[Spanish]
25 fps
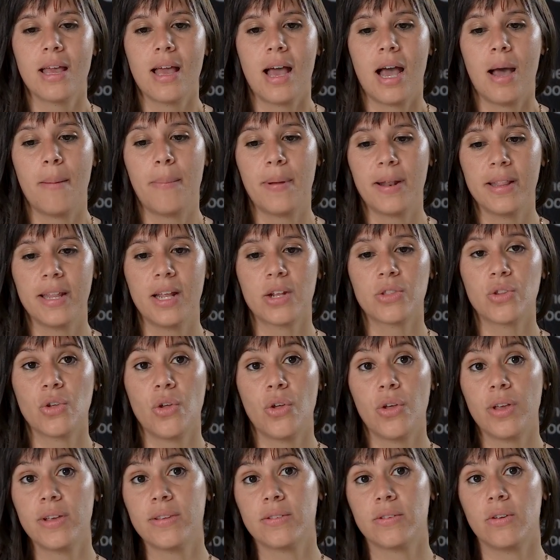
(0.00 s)
aprender
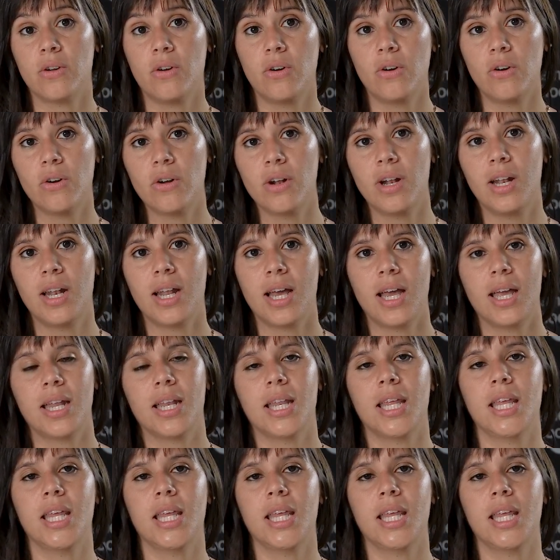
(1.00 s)
todo eso online